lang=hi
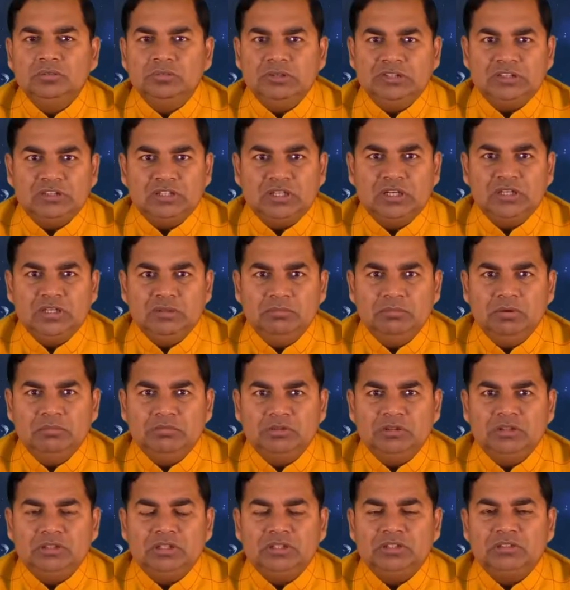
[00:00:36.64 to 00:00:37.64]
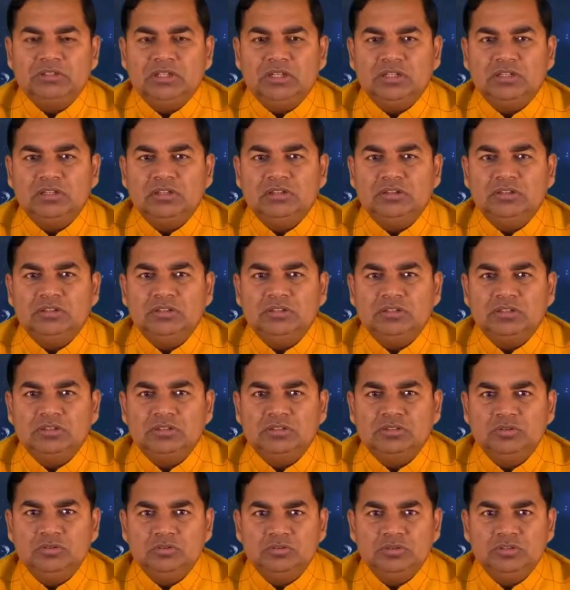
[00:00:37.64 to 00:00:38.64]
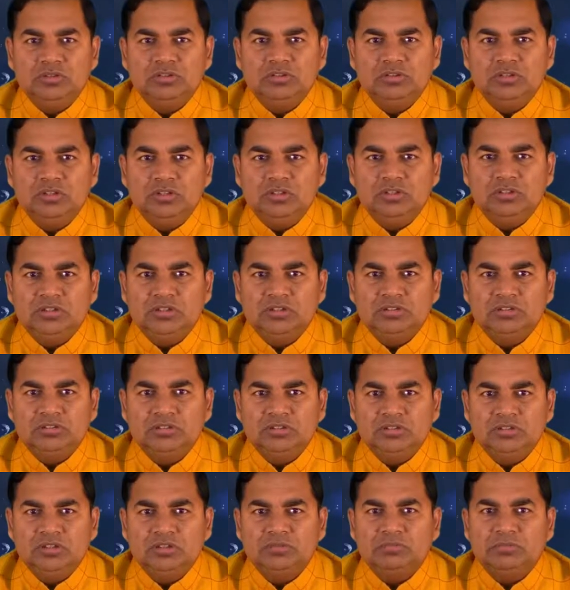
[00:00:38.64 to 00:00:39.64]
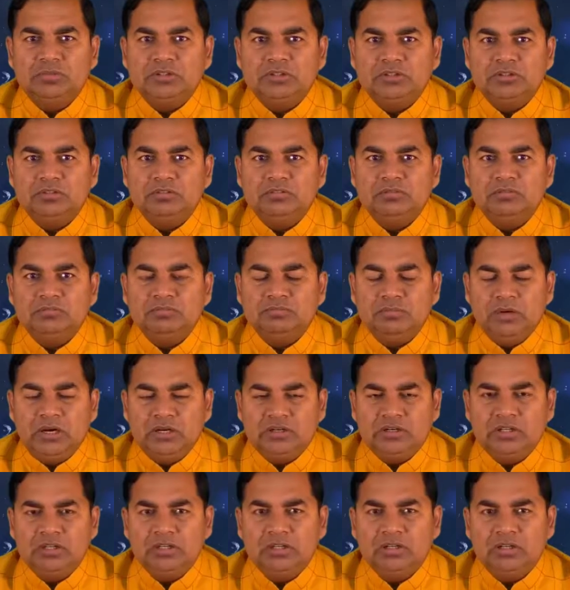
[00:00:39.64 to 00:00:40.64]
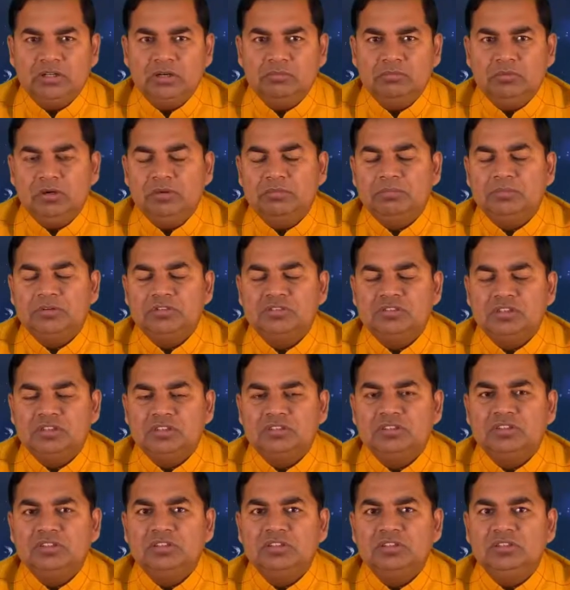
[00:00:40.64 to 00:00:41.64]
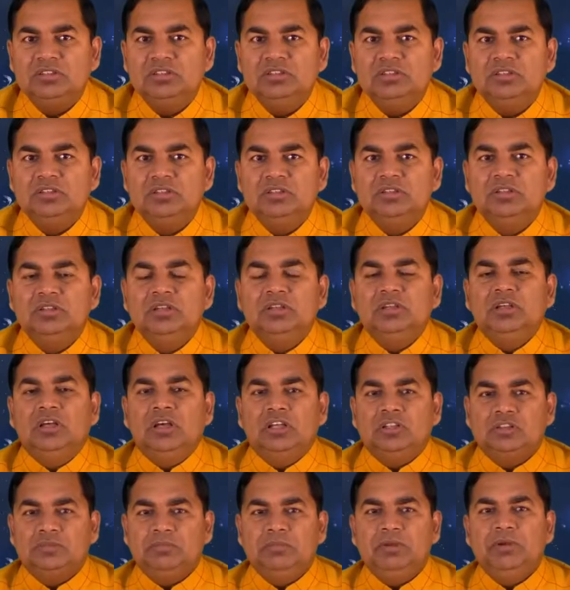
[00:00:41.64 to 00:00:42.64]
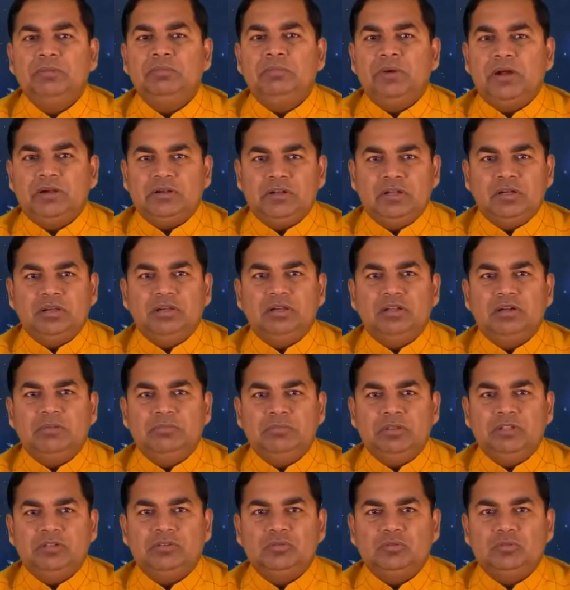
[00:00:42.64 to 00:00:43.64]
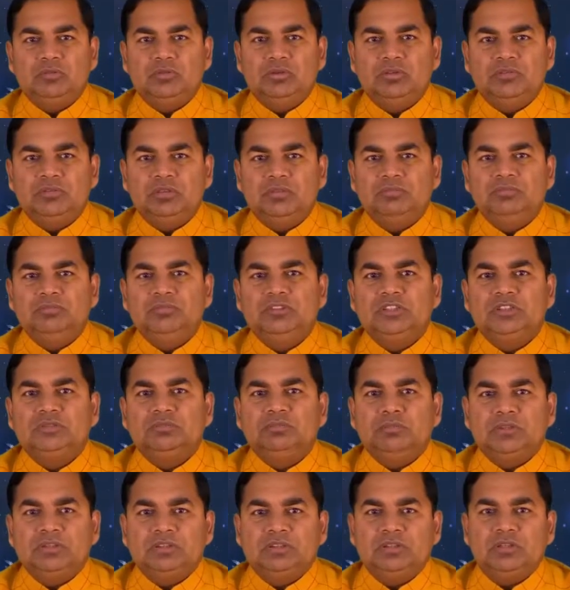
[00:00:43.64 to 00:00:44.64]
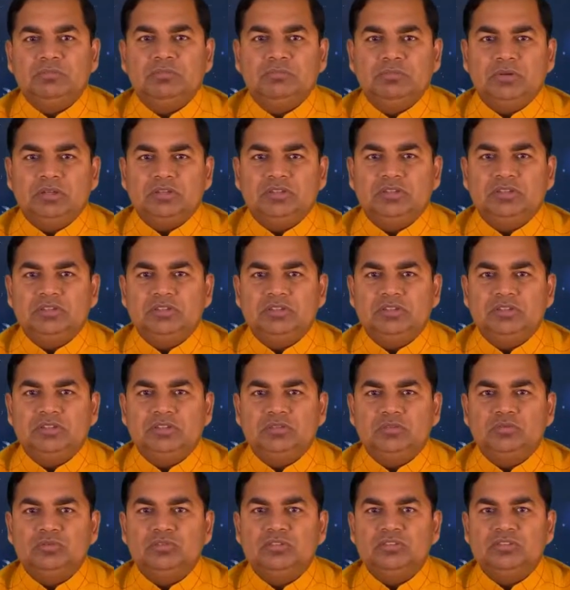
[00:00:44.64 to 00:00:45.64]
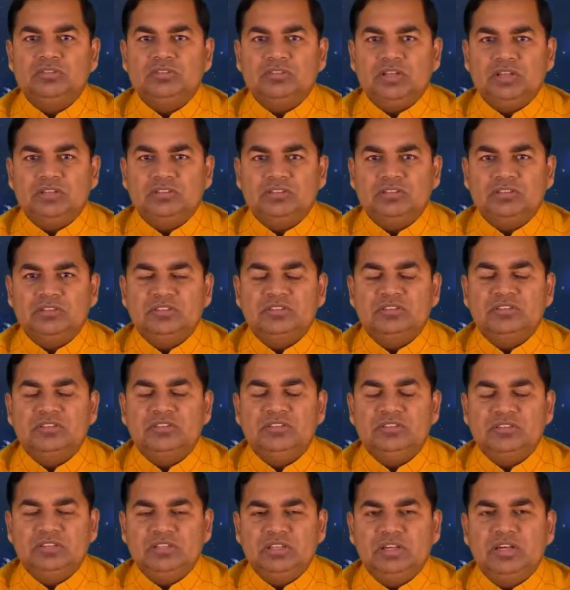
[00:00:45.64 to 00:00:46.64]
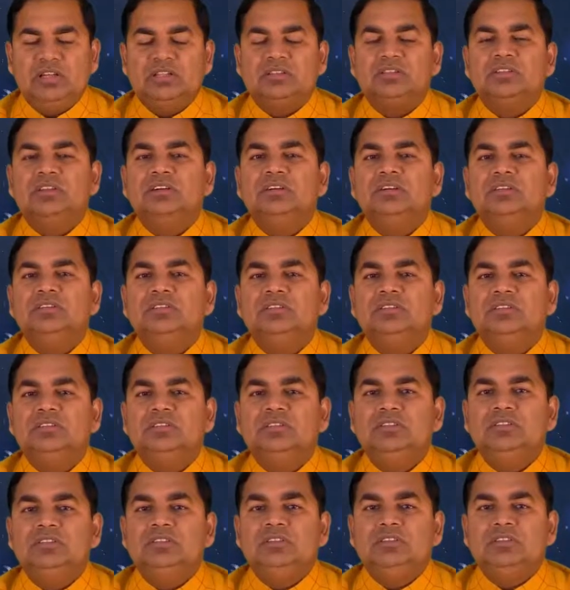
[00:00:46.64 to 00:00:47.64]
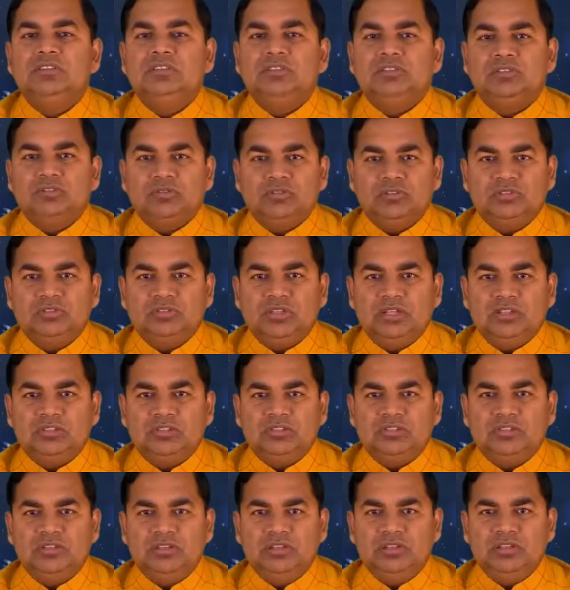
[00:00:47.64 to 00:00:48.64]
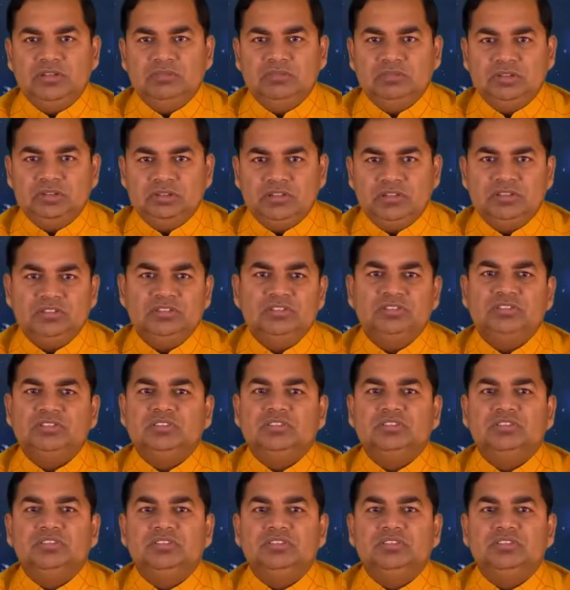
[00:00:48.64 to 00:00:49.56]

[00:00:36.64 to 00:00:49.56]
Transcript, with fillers: मित्राणि भवन्तः जानन्ति यत् ज्योतिषगणितस्य यत् पाठ्यक्रम प्रचल अस्मिन् पाठ्यक्रमे षोडशं यत् पत्रं वर्तते ज्योतिषशास्त्रस्य इतिहासः स्वशास्त्रीयनिबन्धश्च